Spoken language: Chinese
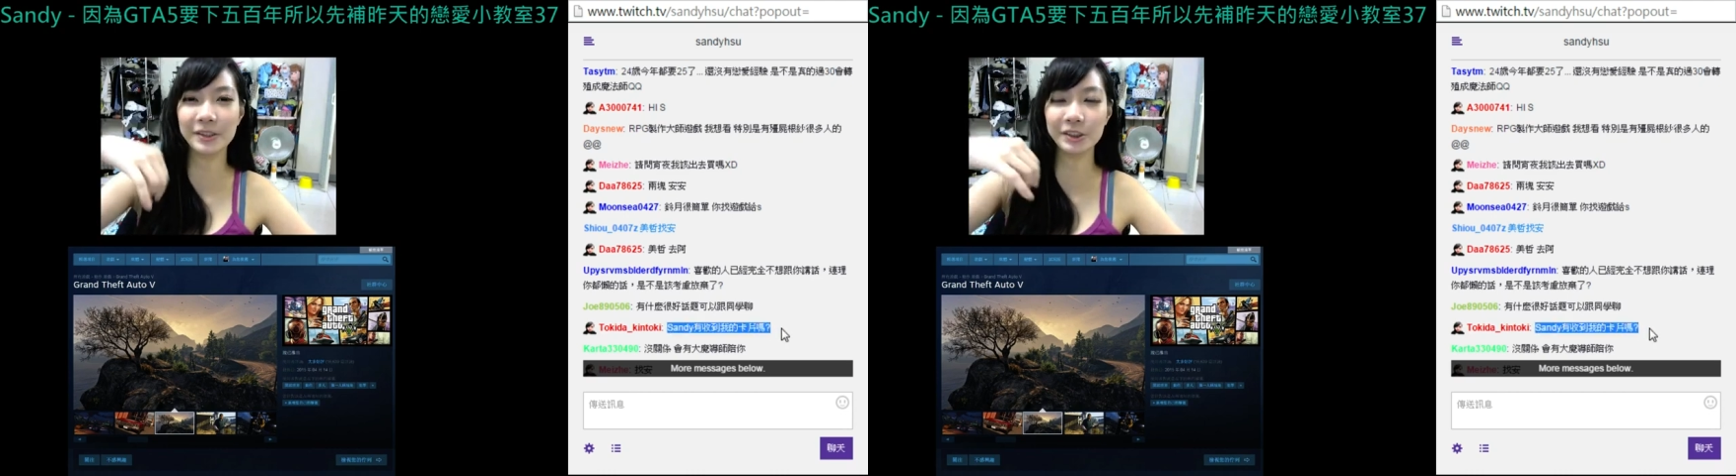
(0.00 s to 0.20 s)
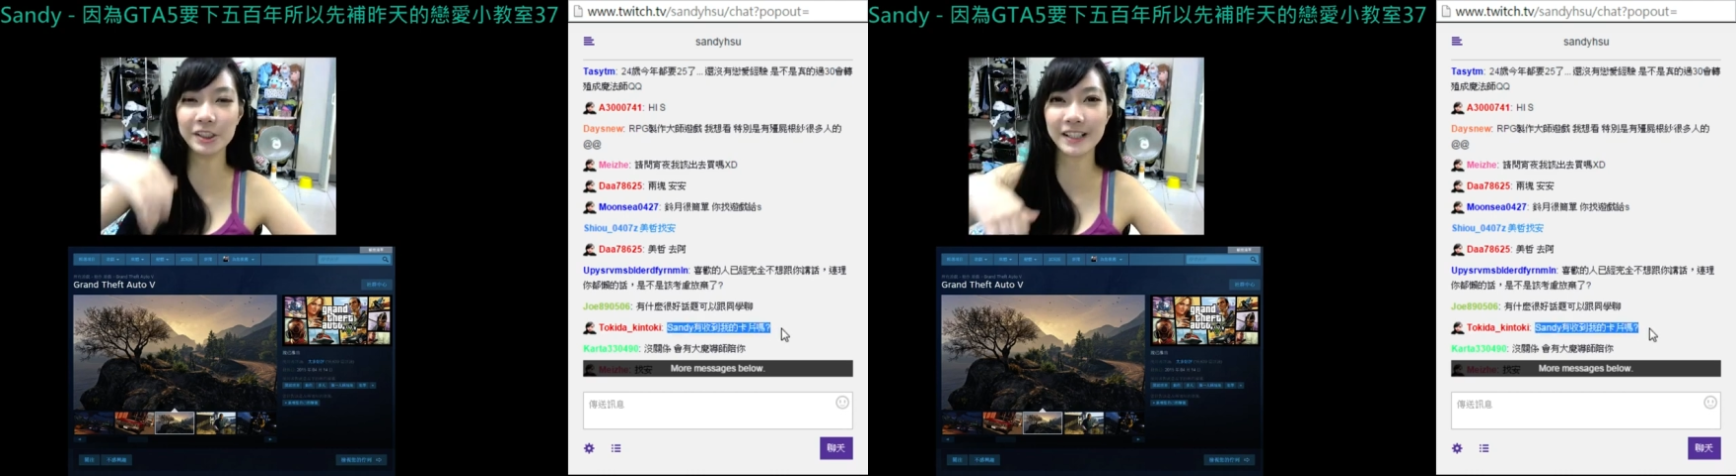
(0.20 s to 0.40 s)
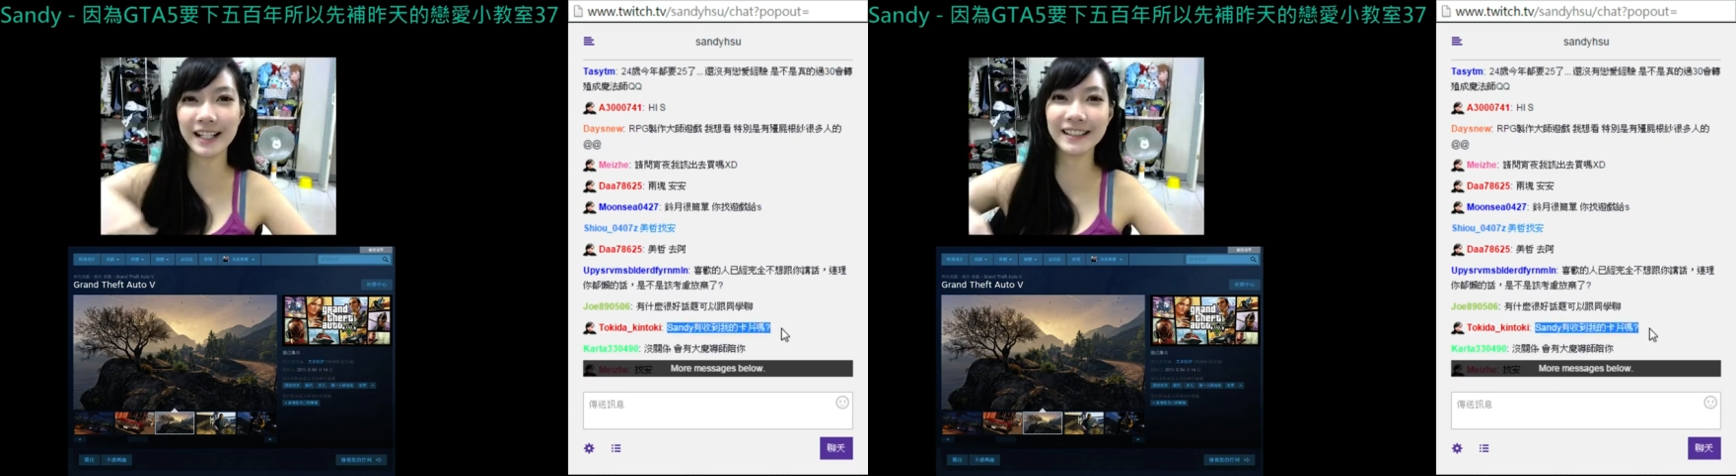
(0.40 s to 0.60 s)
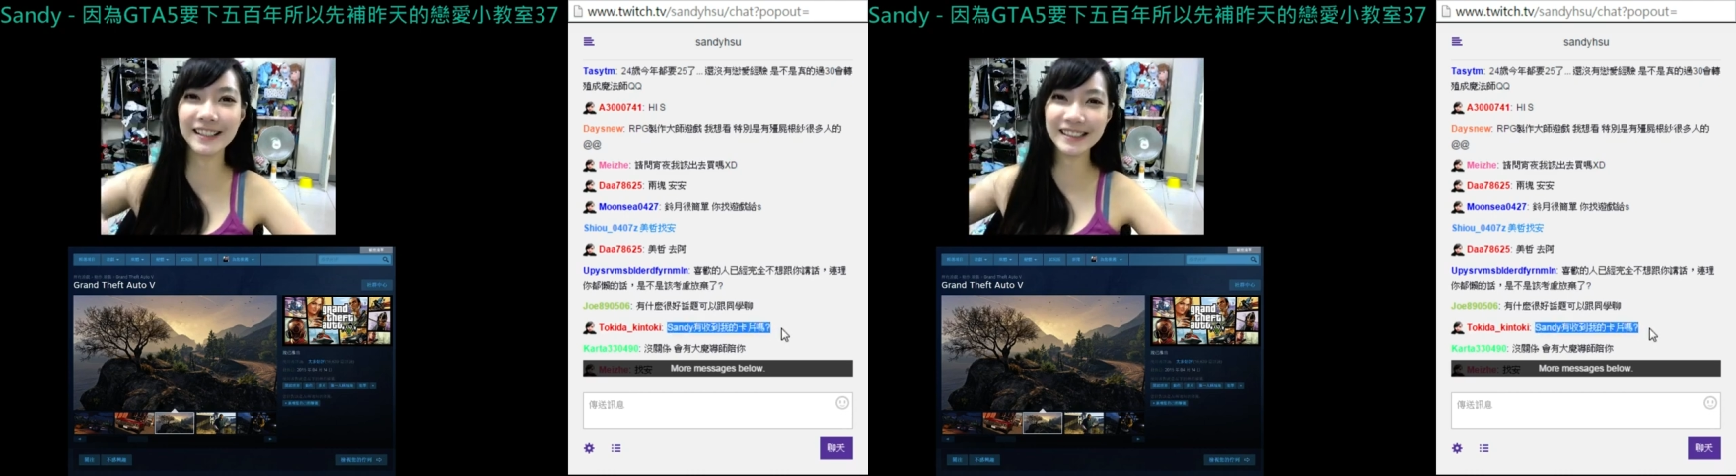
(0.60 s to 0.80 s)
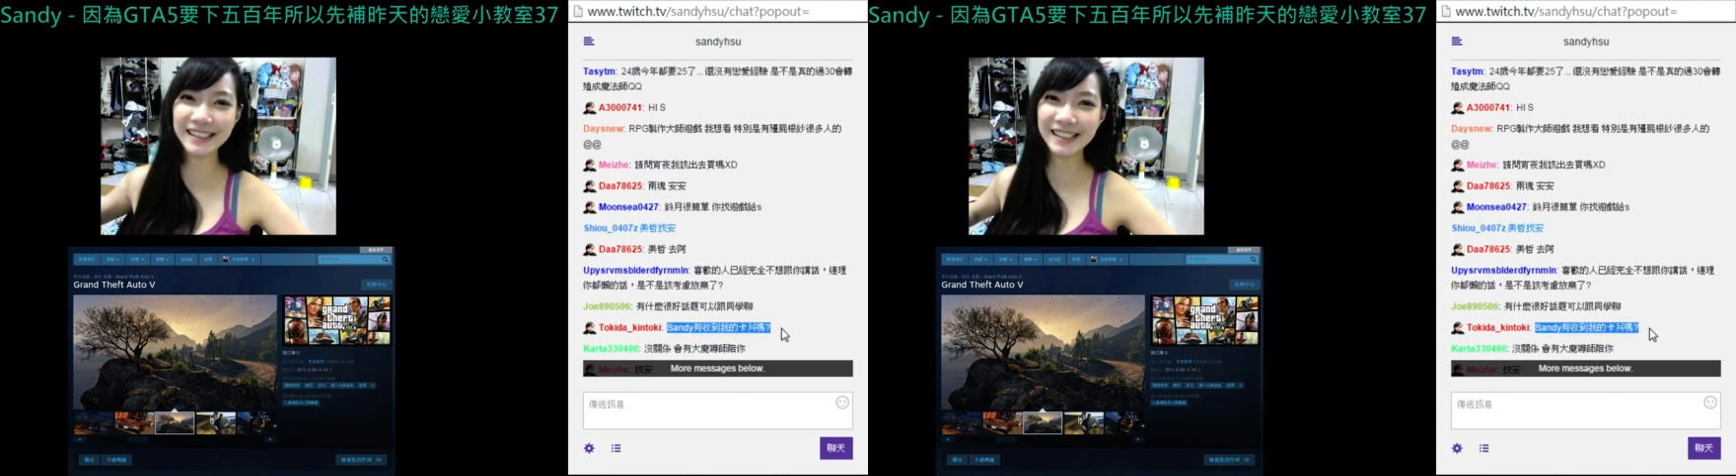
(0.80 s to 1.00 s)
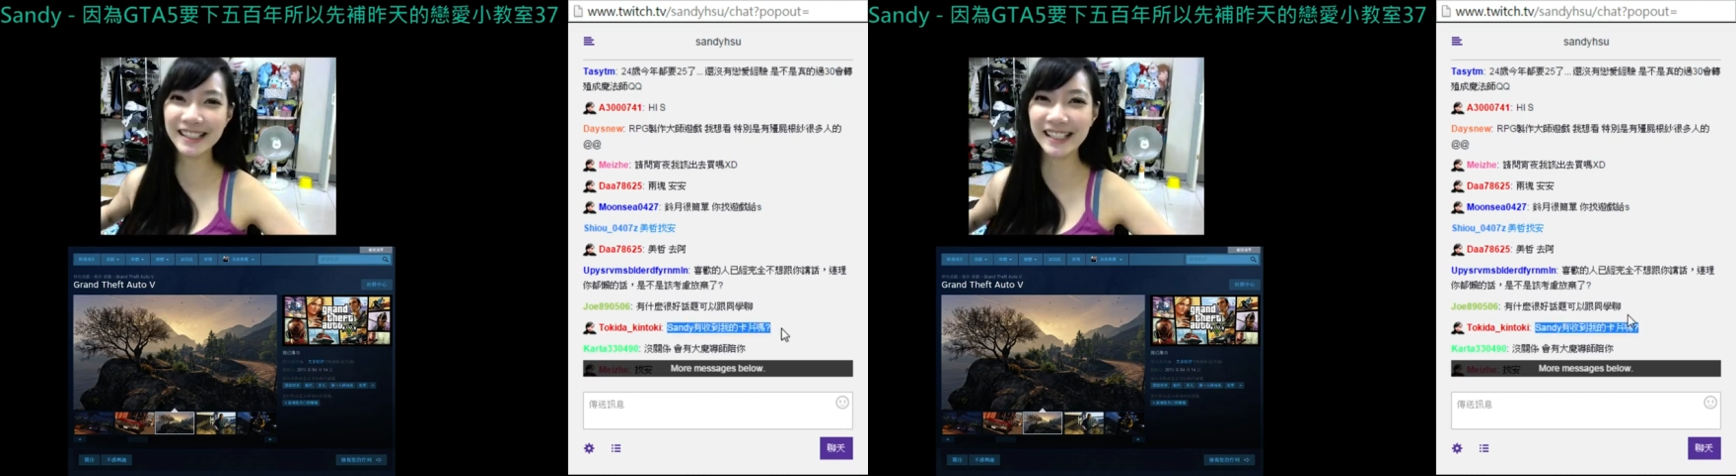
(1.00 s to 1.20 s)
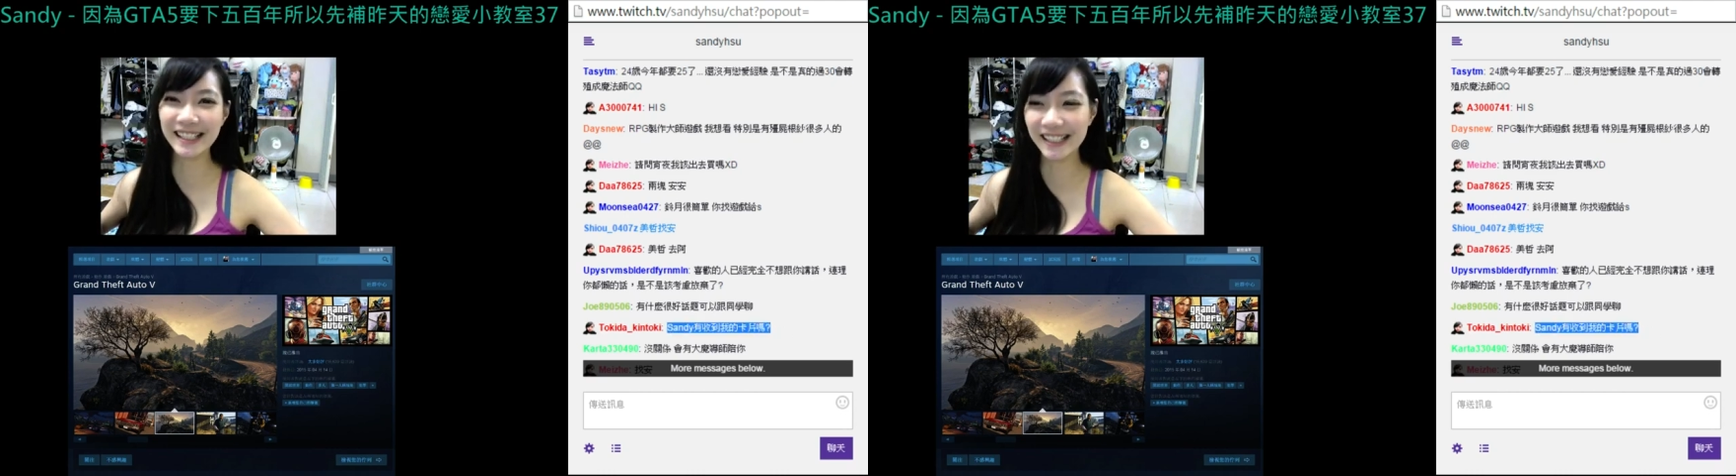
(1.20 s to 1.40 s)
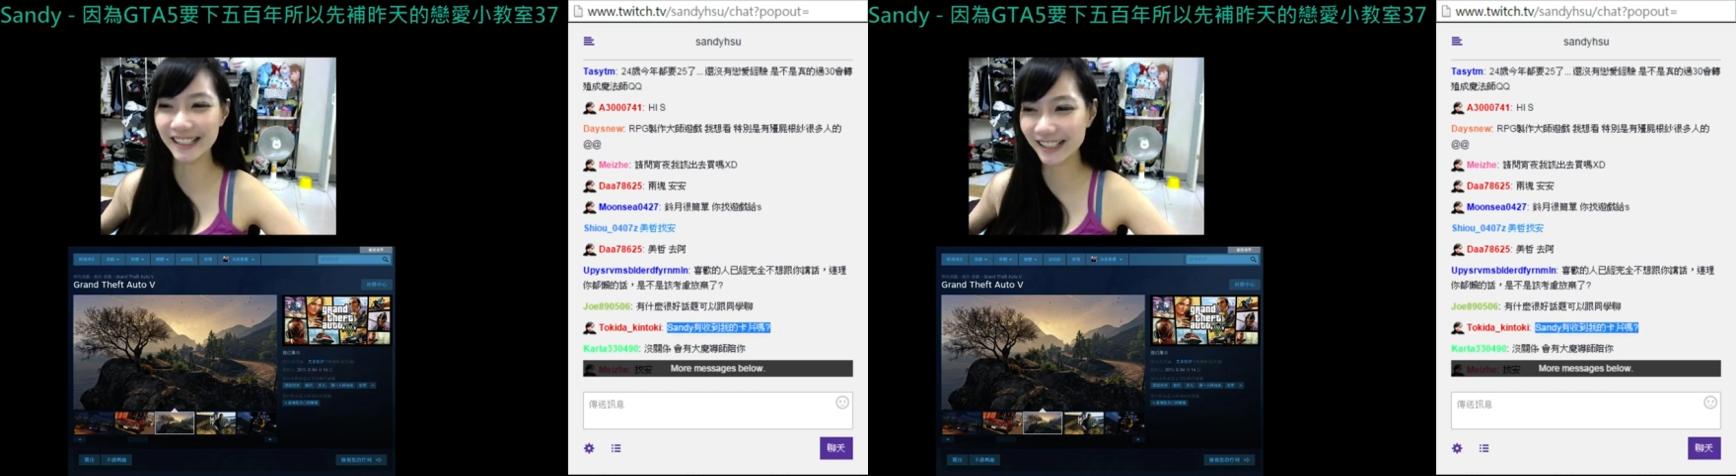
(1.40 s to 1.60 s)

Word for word: 我之后看到，谢谢你。